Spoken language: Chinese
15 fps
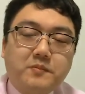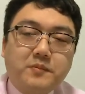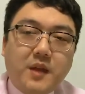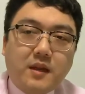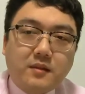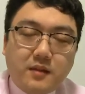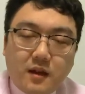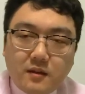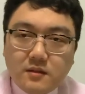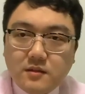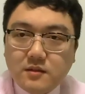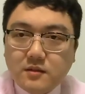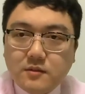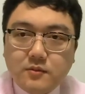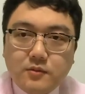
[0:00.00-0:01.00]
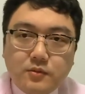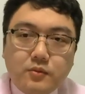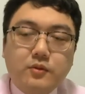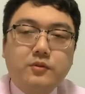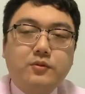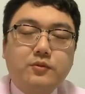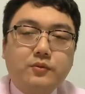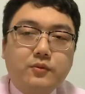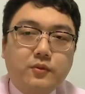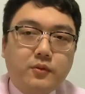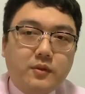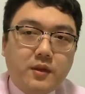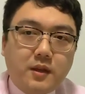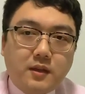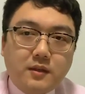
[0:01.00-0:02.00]
他当时所属于
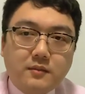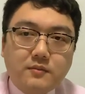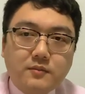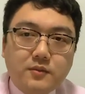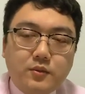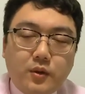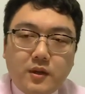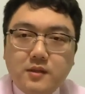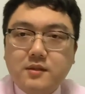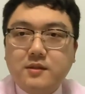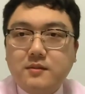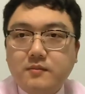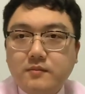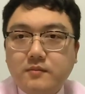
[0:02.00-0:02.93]
那个圈子。